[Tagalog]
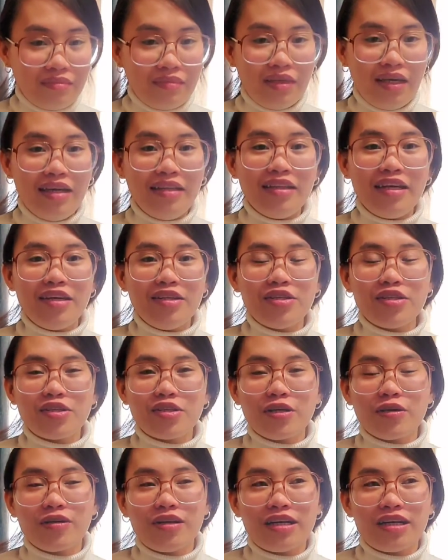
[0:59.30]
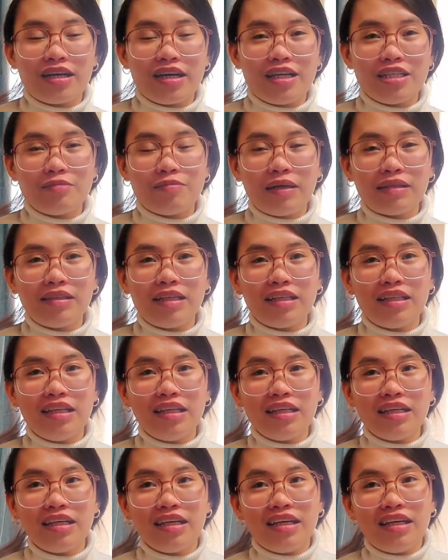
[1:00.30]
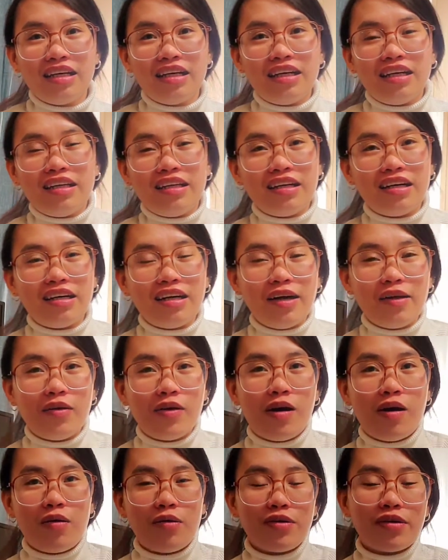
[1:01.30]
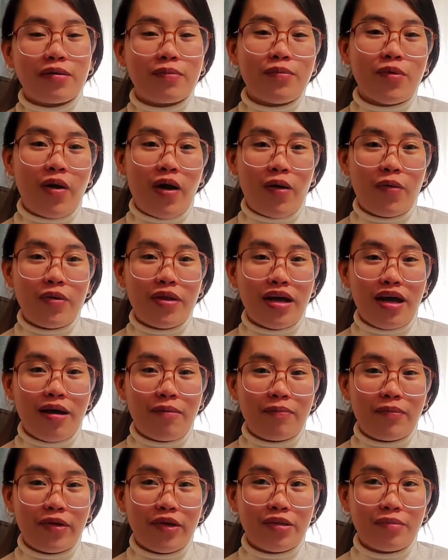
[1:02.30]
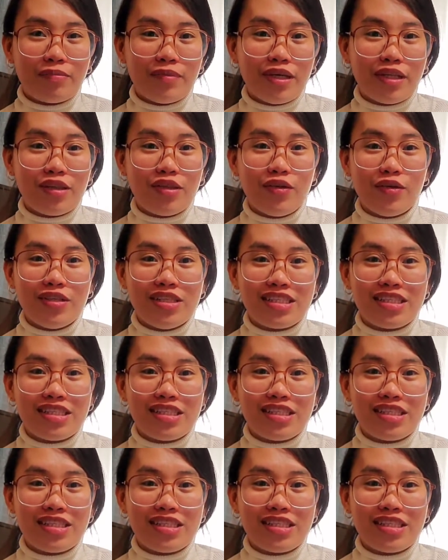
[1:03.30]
And then, share ko lang guys. Pagdating, nag-ano ako, nagbook ako ng appointment doon